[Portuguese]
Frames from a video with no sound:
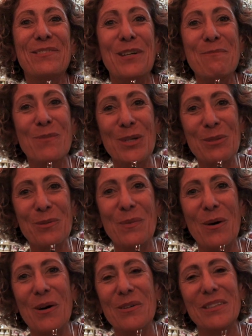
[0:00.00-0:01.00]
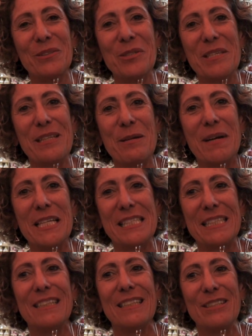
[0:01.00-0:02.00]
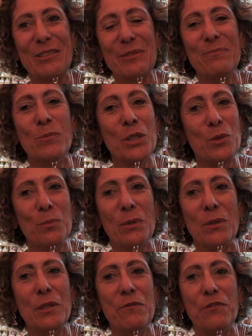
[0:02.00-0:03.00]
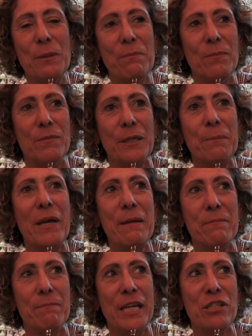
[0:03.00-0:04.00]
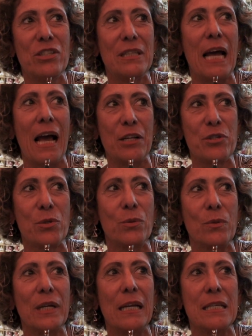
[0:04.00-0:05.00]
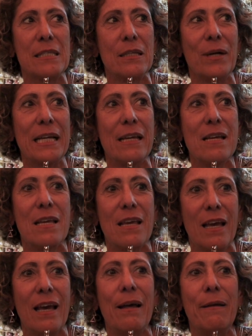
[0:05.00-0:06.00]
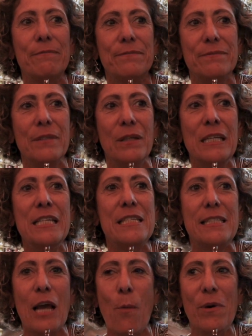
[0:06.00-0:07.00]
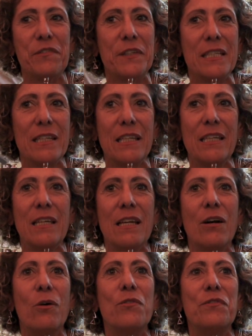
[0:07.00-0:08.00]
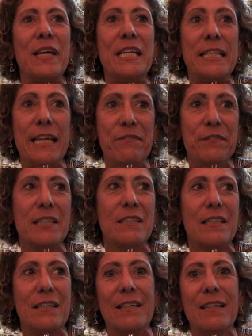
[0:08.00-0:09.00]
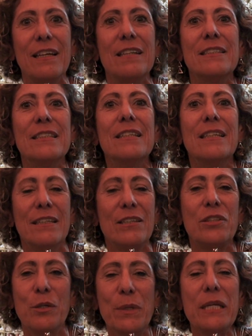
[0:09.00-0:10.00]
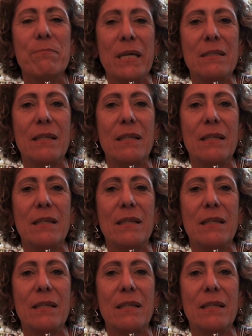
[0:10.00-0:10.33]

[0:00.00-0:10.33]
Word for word: foi muito bom, eu gostei bastante. Muito bom, ele foi também bem didático com relação a quem quer iniciar uma franquia ou vender franquia. Achei bem, bem